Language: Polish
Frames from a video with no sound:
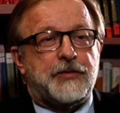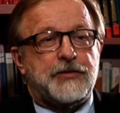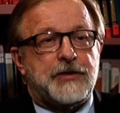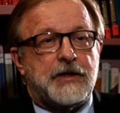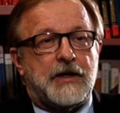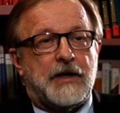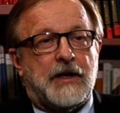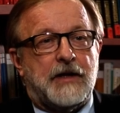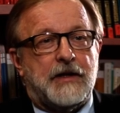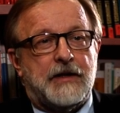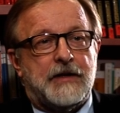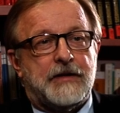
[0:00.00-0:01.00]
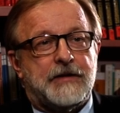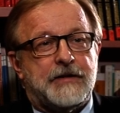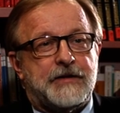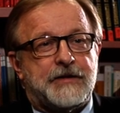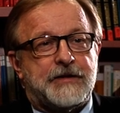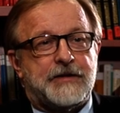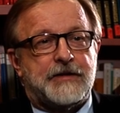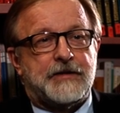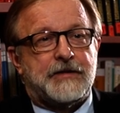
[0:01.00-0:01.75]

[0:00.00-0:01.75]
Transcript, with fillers: później, ale z,